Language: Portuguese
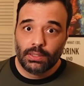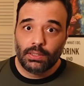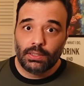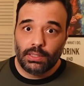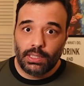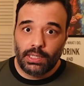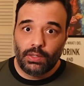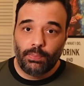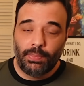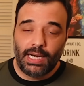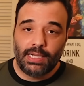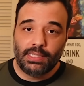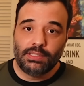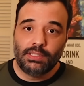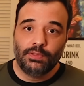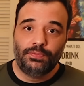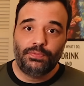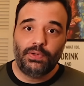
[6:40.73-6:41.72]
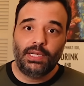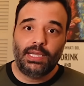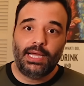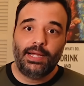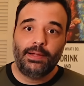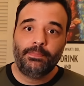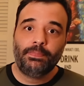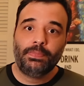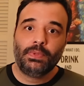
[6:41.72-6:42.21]
Né? E o Brasil foi
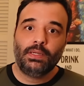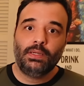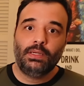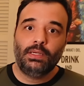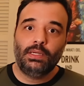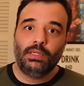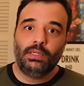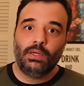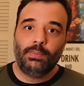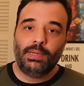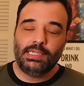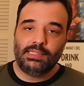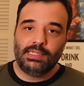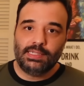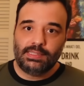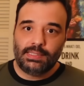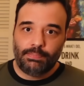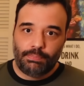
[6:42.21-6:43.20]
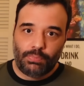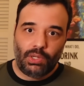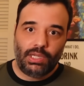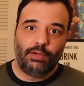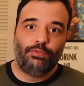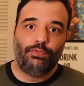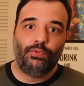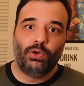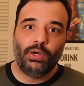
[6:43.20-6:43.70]
lá e deu mais essa
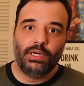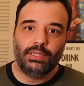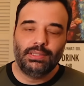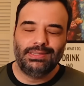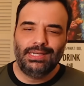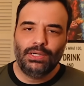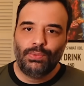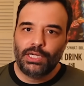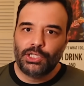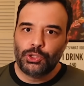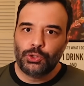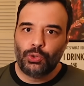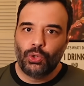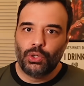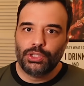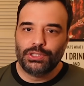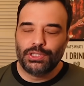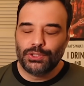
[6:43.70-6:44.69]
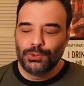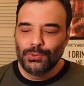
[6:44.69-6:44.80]
bola fora, deu as costas.